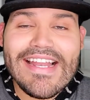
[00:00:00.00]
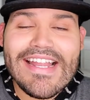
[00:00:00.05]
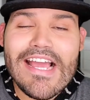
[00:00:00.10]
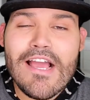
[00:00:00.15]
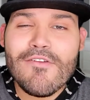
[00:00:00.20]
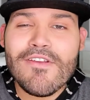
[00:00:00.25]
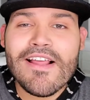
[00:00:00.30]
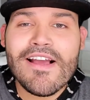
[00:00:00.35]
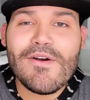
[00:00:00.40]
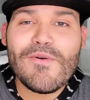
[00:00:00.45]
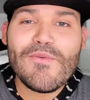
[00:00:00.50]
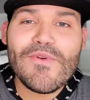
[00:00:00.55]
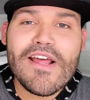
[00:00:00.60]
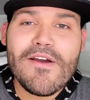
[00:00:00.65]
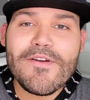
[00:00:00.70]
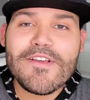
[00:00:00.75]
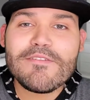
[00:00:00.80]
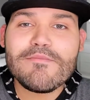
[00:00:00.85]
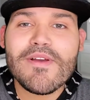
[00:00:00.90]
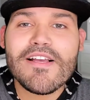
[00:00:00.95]
Le habla una
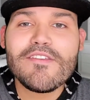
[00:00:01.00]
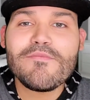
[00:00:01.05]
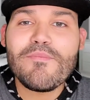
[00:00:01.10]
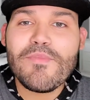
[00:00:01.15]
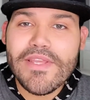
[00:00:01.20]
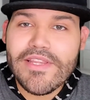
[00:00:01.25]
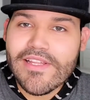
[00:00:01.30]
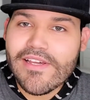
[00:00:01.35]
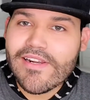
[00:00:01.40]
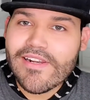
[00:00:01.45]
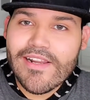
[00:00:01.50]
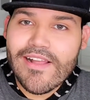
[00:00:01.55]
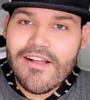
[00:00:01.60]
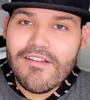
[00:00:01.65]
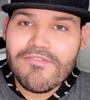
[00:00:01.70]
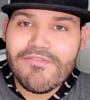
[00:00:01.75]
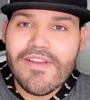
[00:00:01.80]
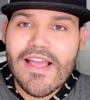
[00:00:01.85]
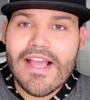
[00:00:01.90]
vez más Peter Ralph